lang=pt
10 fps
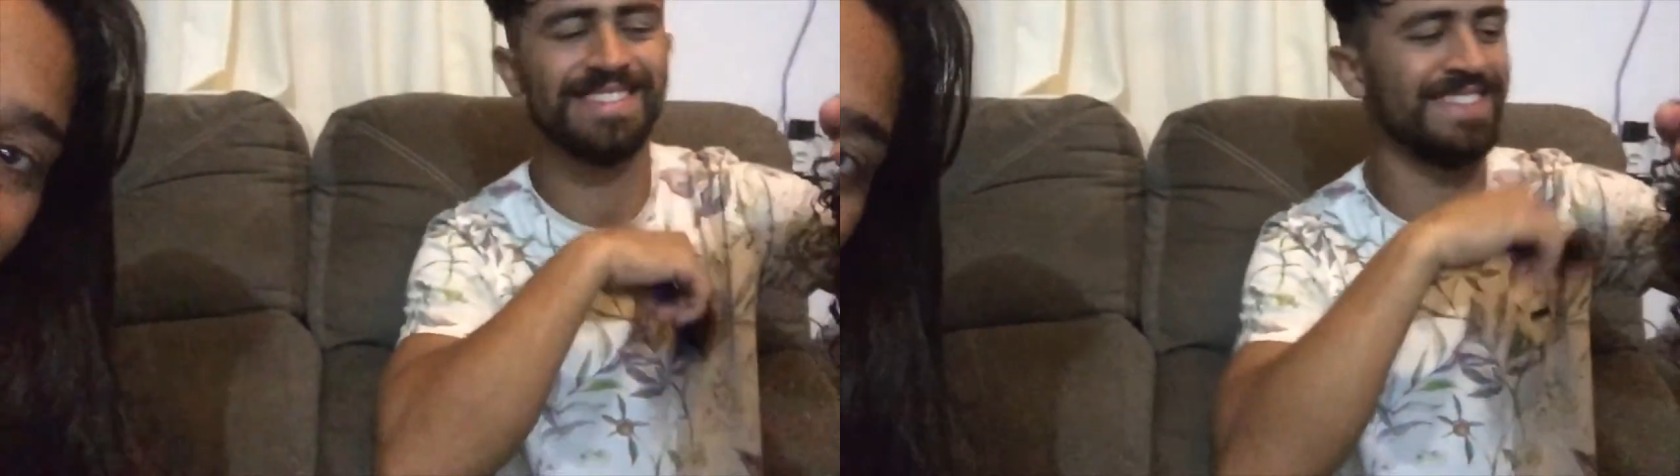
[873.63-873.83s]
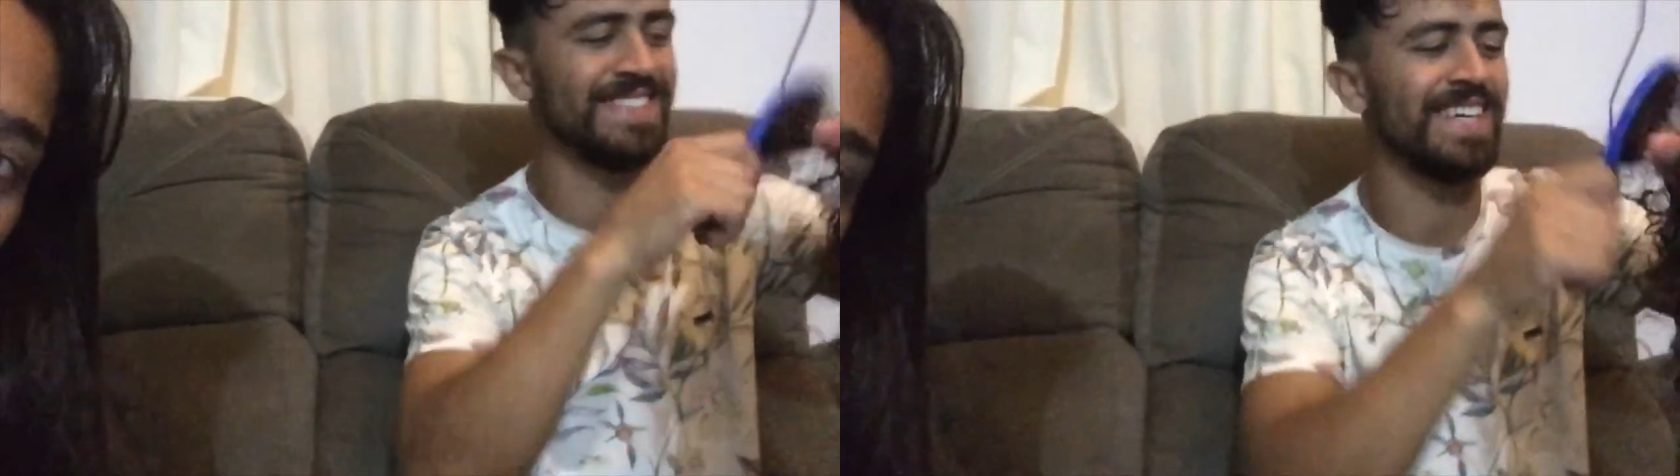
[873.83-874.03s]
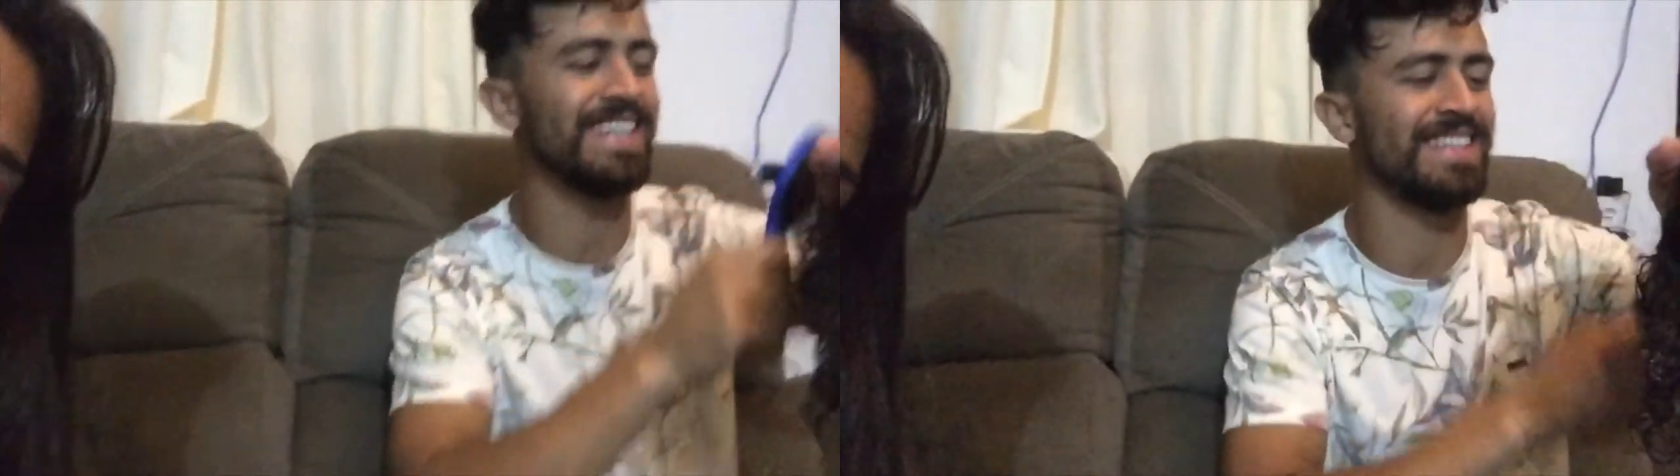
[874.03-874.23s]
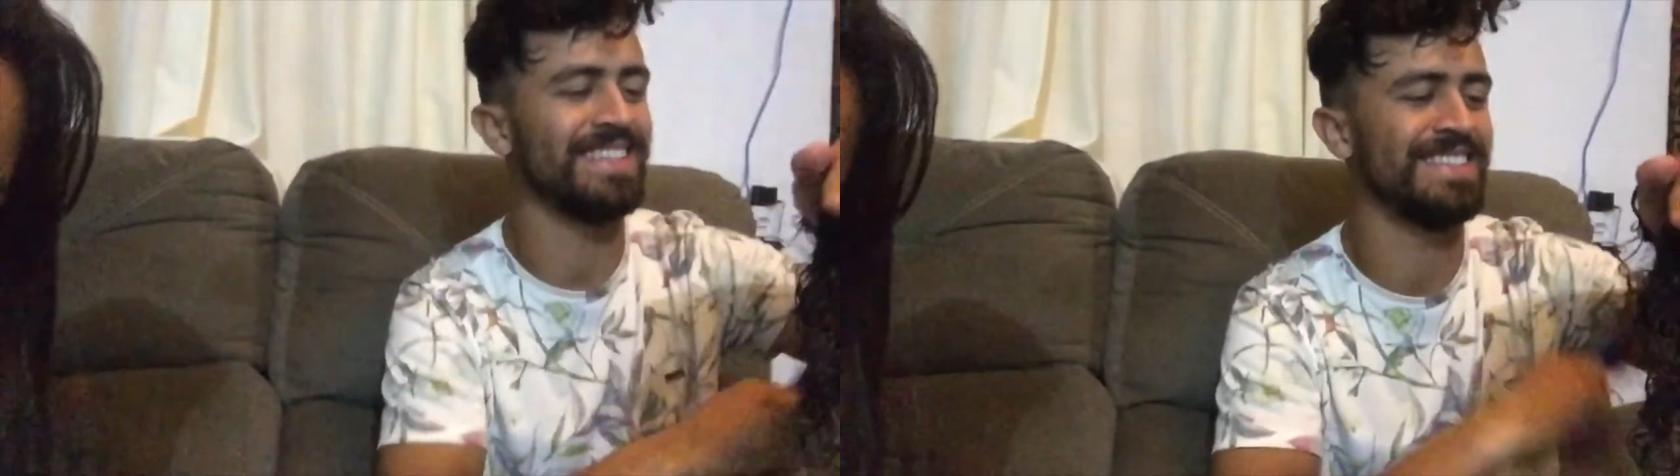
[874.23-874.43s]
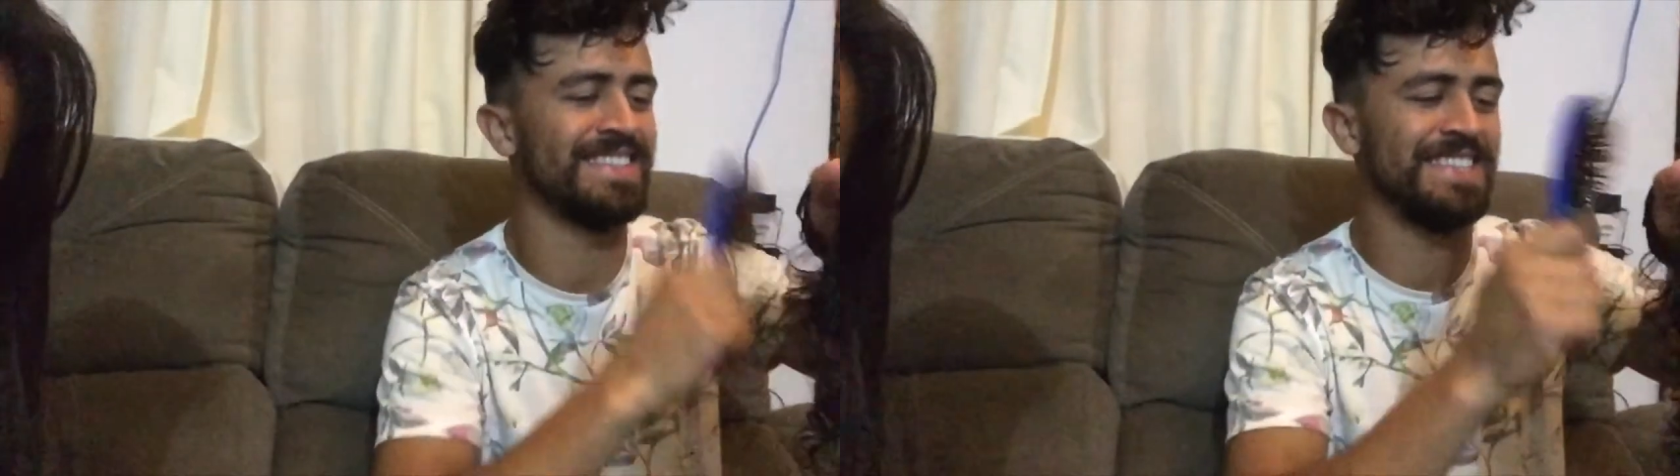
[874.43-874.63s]
Isso aí.
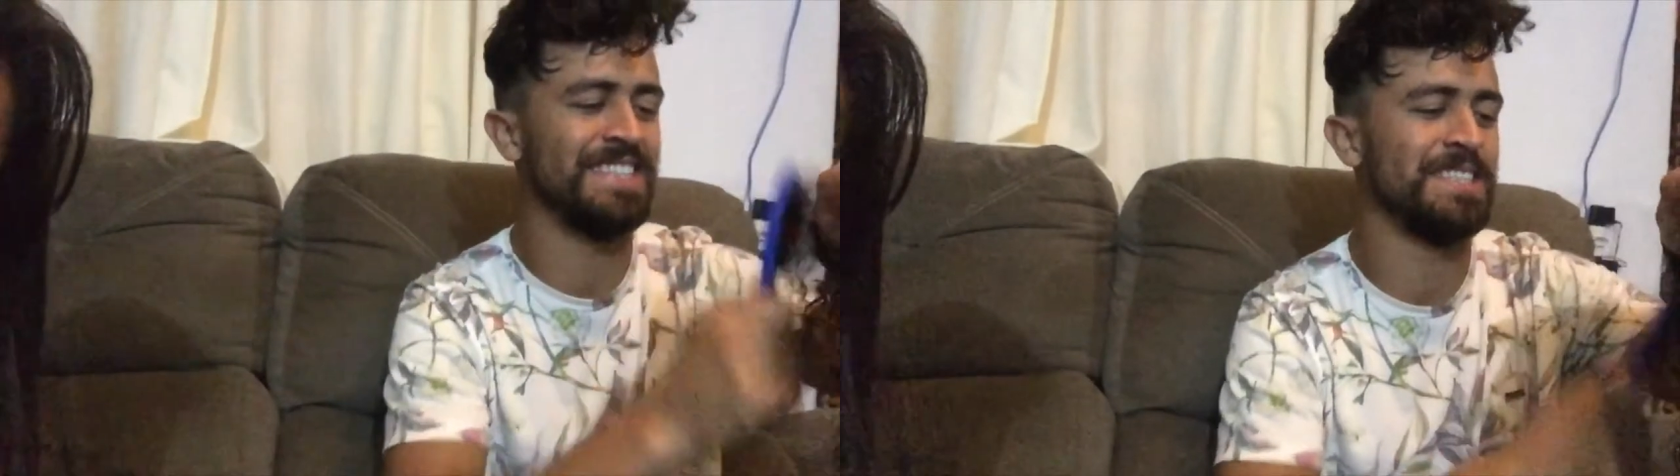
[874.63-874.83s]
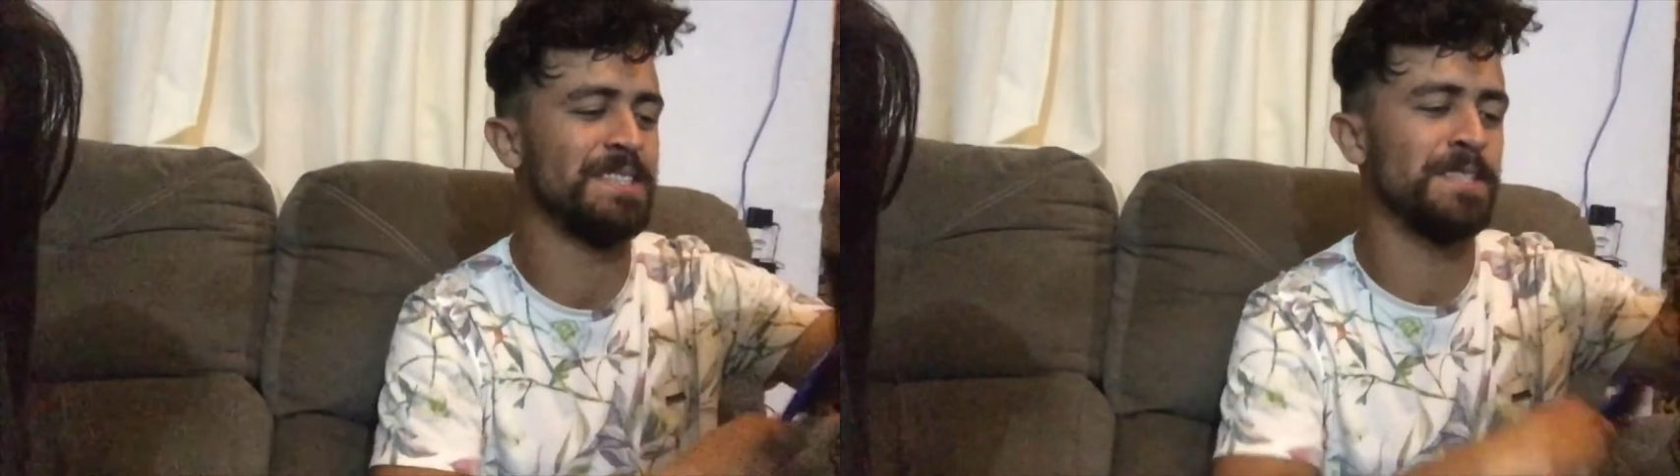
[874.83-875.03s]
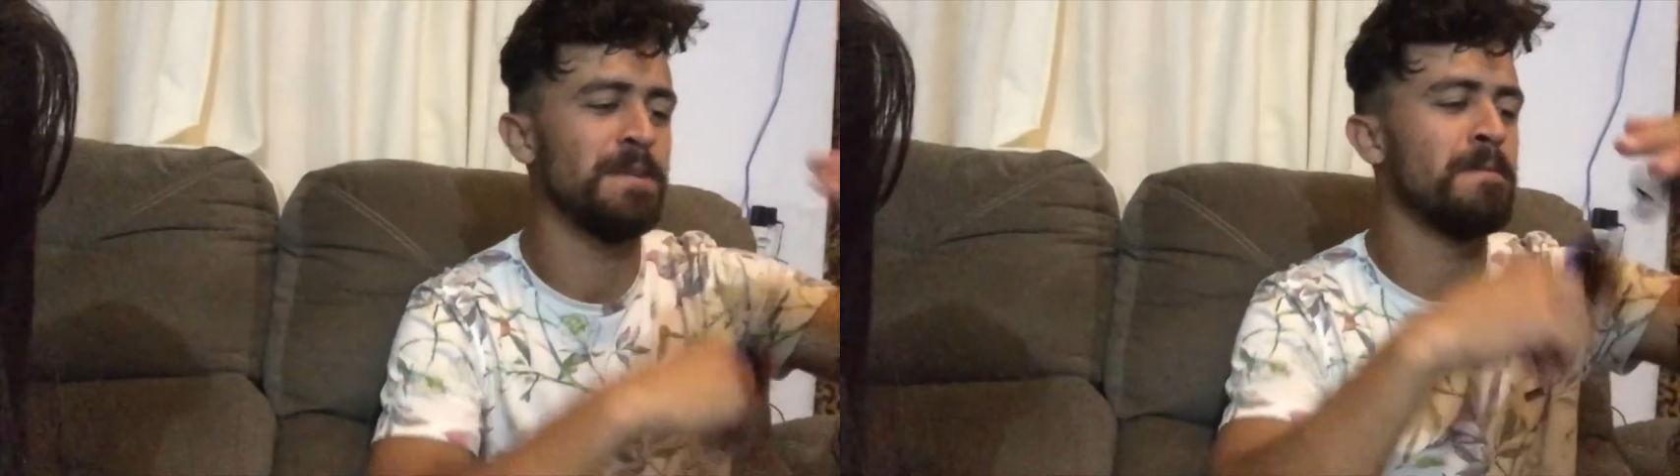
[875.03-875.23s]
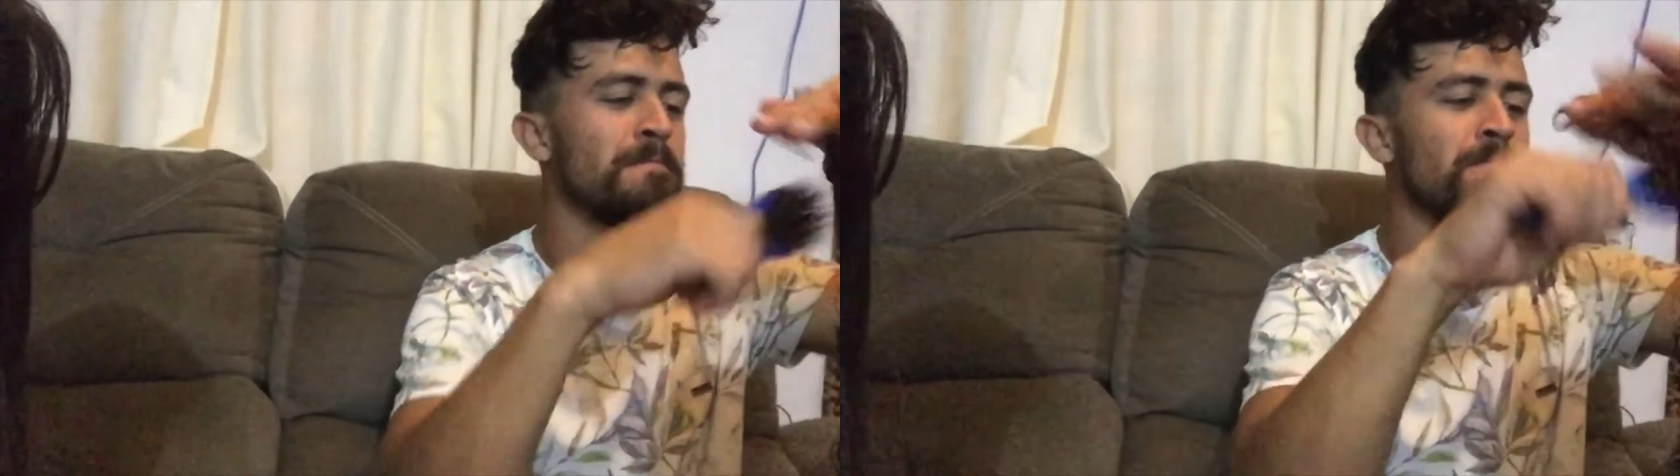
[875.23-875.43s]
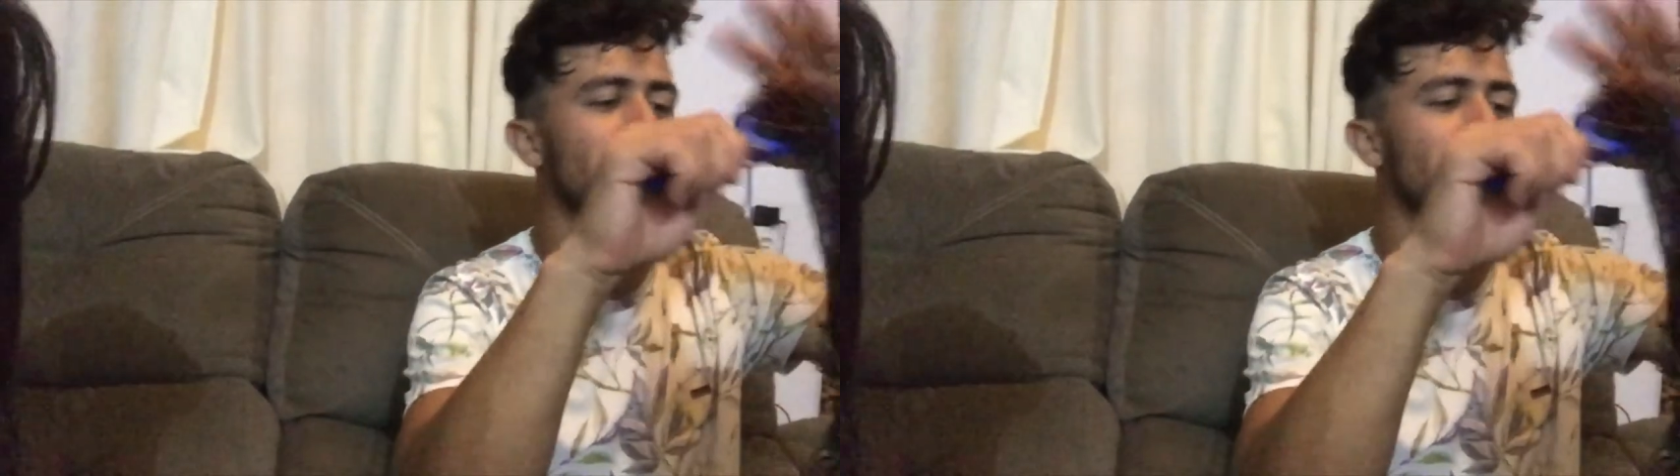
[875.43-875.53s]
E é filhinho